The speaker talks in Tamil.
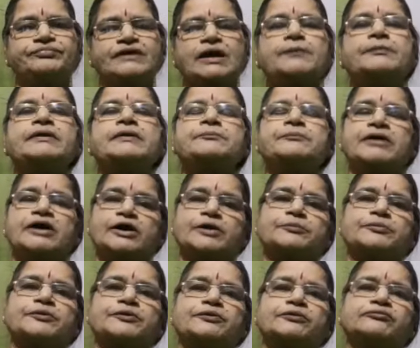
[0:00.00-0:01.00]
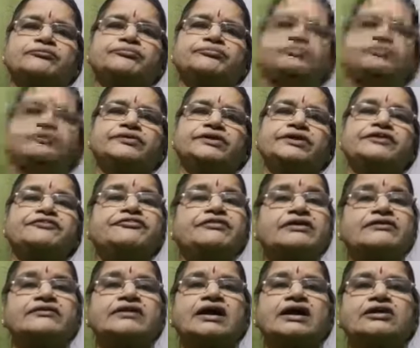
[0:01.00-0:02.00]
அப்படின்னு பார்க்க போகிறோம்
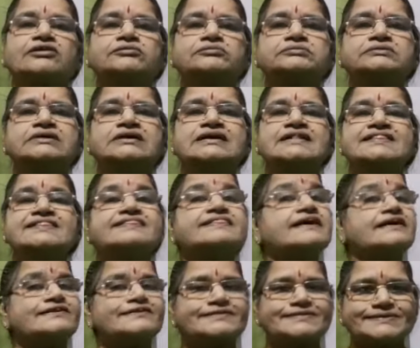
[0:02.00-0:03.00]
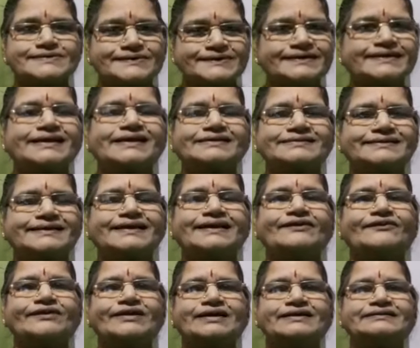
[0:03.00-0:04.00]
இவ்வளவு நாளும் தனுசு ராசியில்
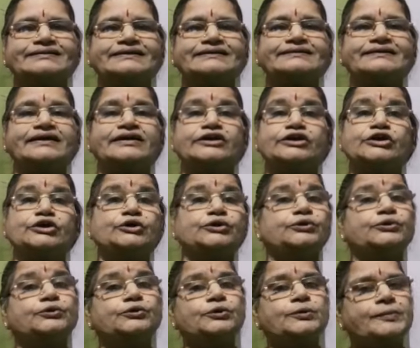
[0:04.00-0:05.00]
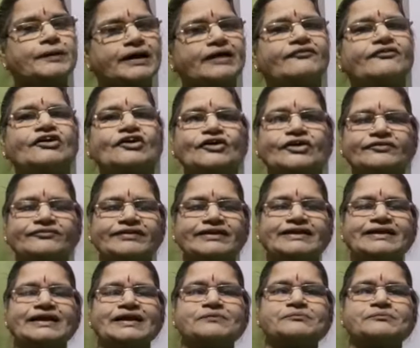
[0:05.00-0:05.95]
உட்காந்துருந்தார் குரு பகவானோட வீட்டில்